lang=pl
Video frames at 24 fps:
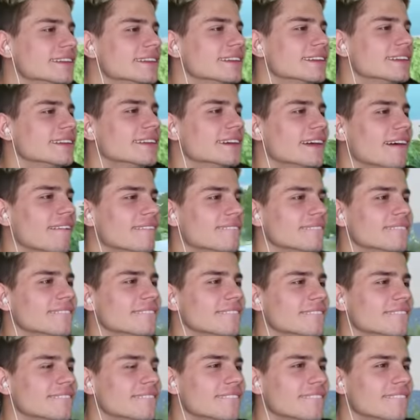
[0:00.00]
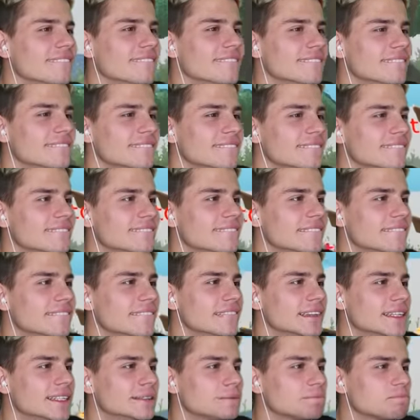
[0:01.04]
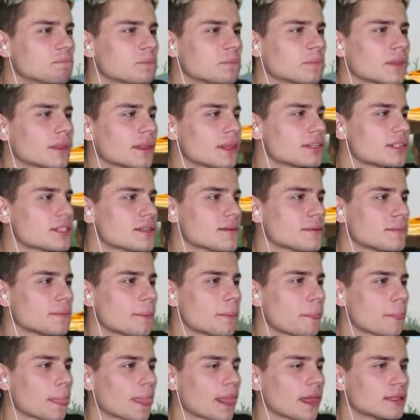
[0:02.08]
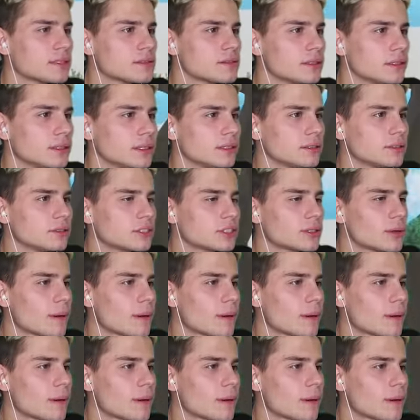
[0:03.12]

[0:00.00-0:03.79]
Ej, no stary, ja już jestem tak daleko, że już nawet się nigdy nie zobaczymy.